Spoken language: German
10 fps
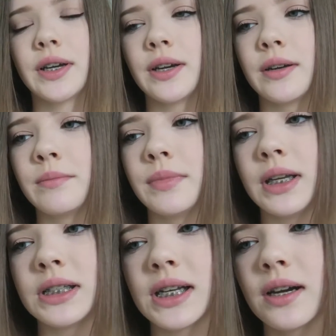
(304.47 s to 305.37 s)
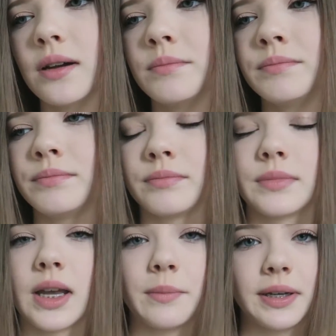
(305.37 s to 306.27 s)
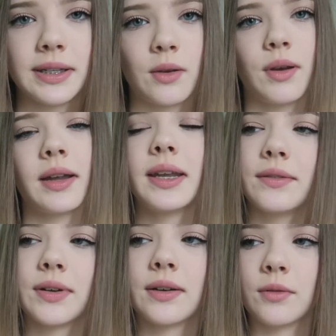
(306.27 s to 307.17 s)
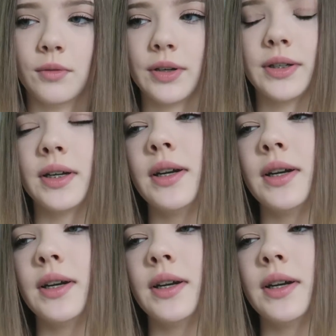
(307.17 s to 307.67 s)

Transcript: Ähm, Instagram, da bin ich auch aktiver und